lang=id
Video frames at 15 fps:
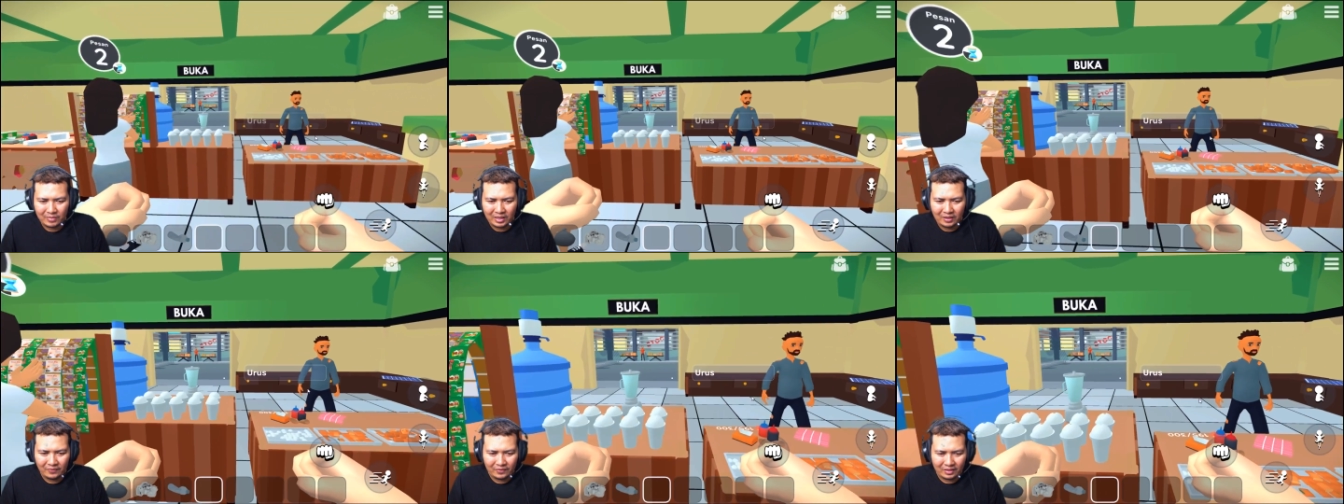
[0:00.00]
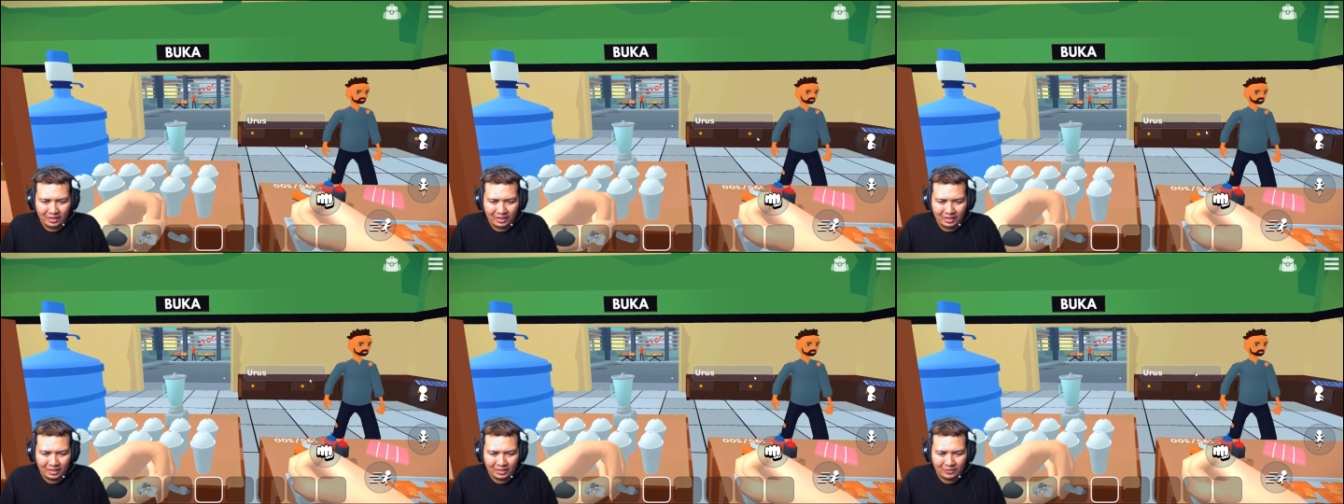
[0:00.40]
Maaf
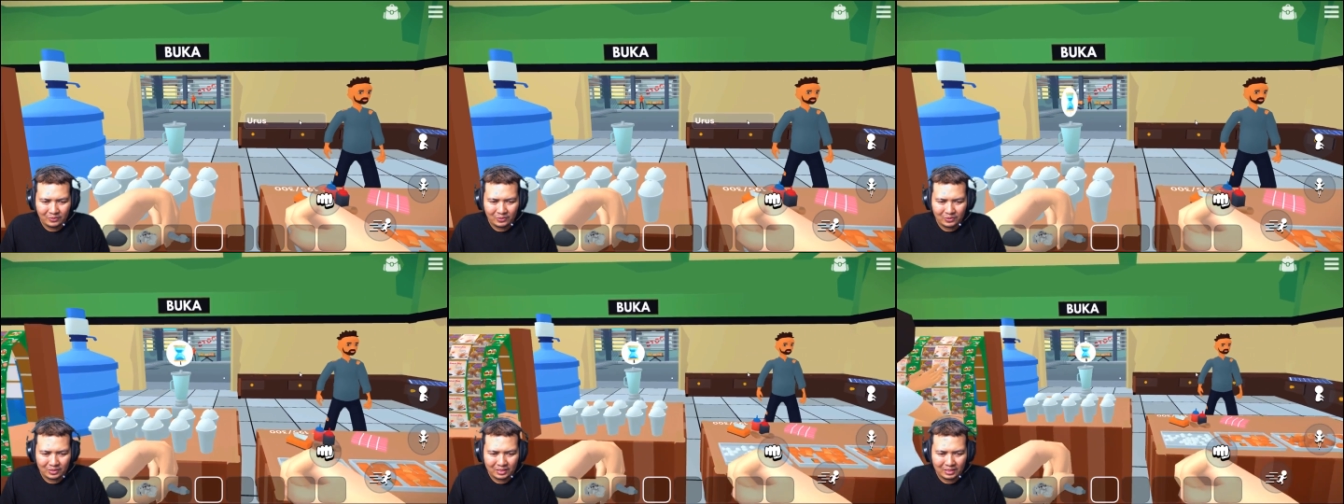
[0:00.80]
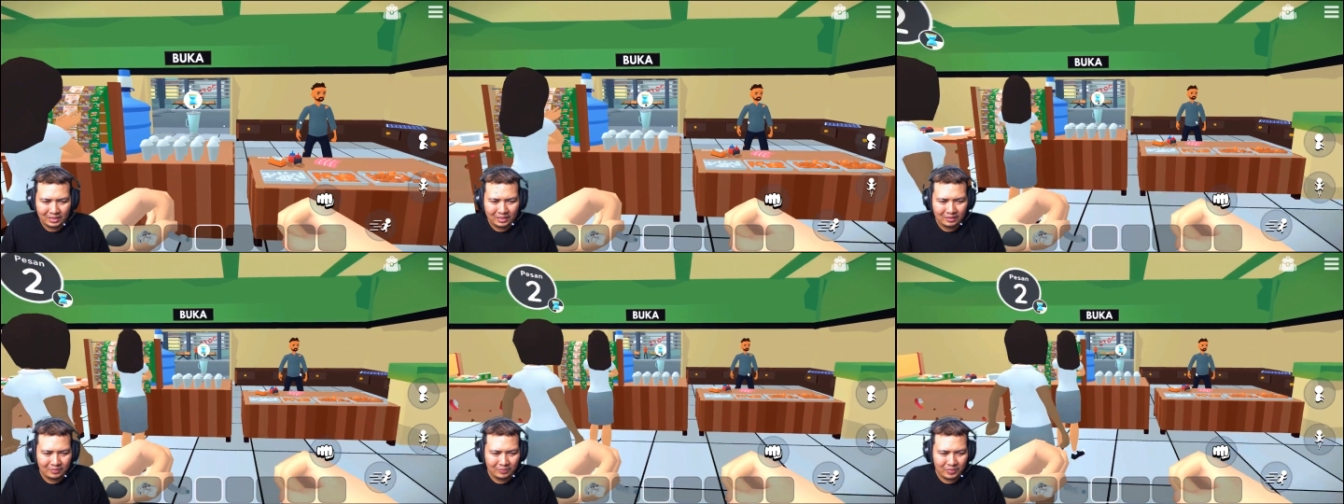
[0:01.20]
ya, ngurusin
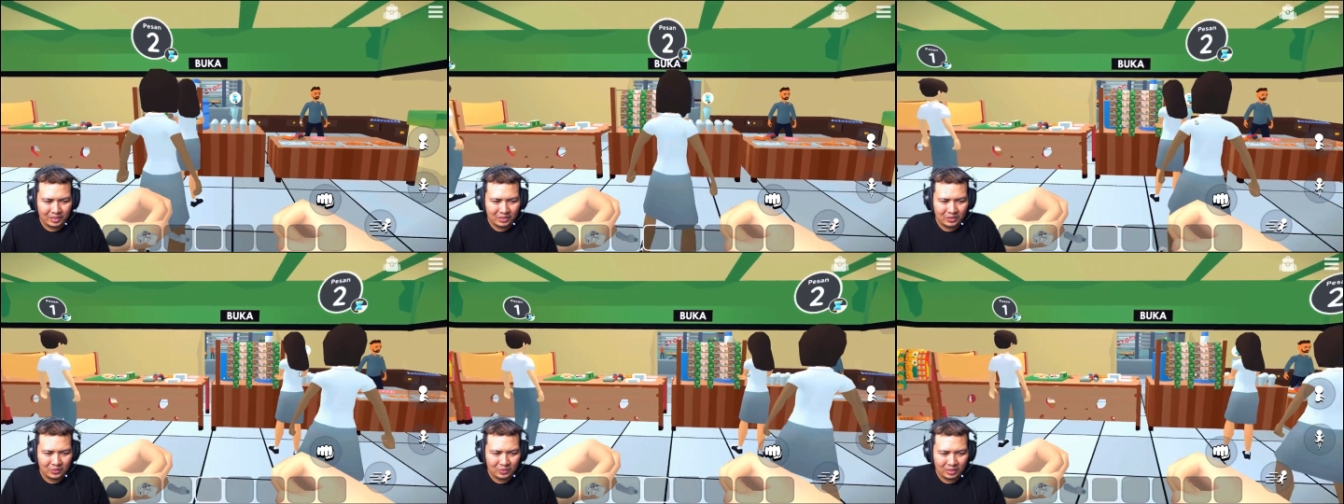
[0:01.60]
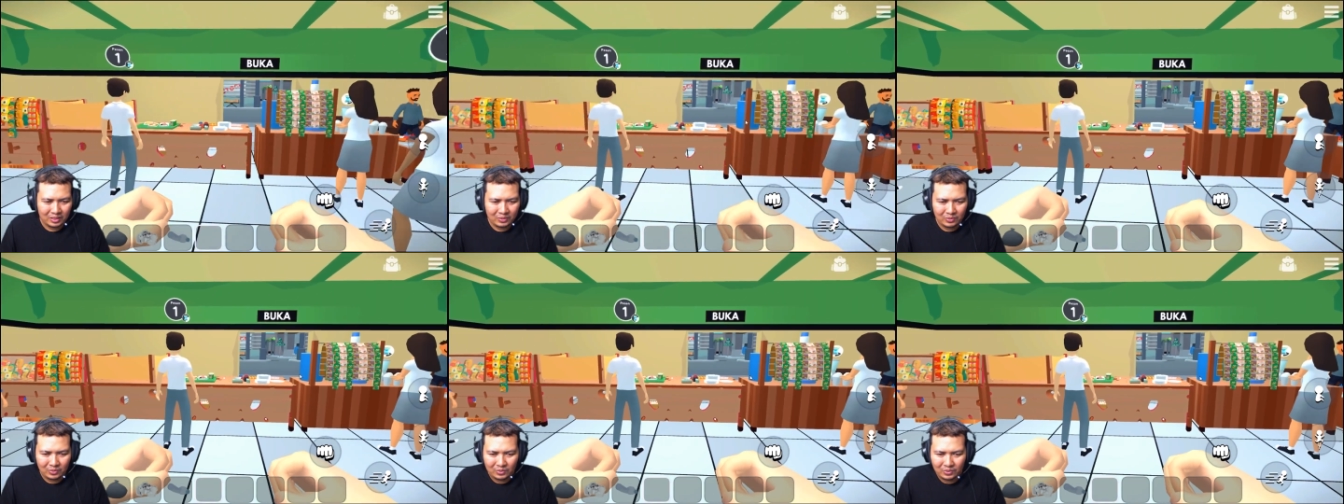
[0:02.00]
pencuri
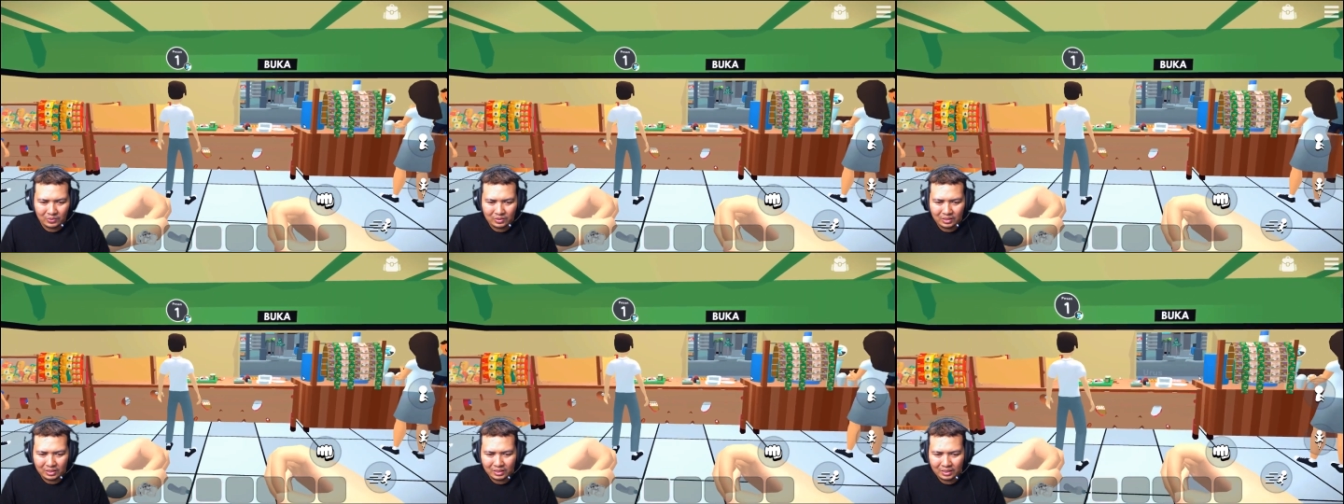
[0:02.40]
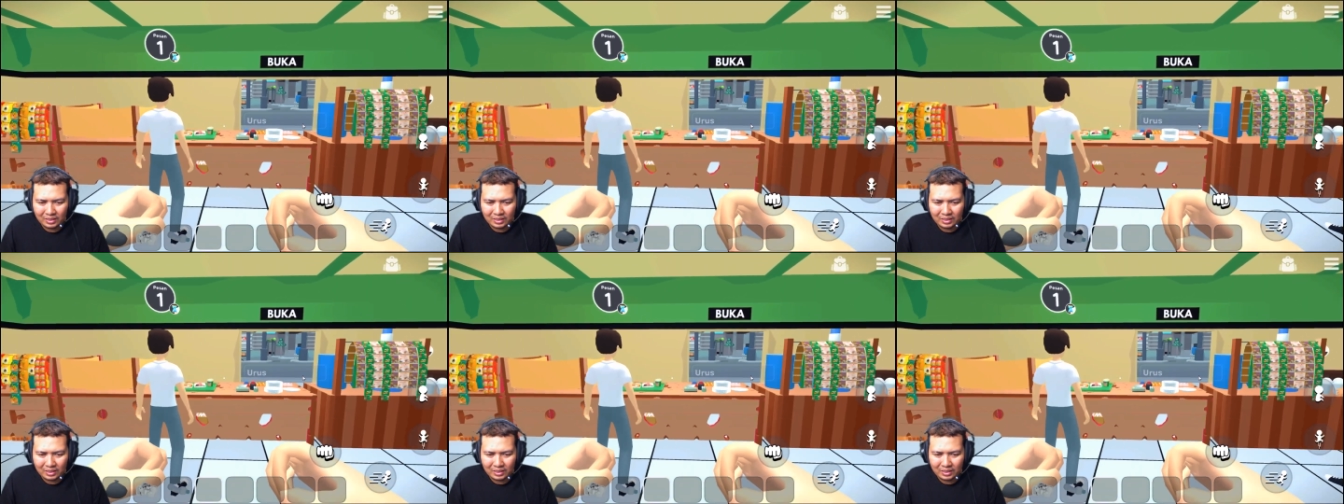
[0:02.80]
dulu nih.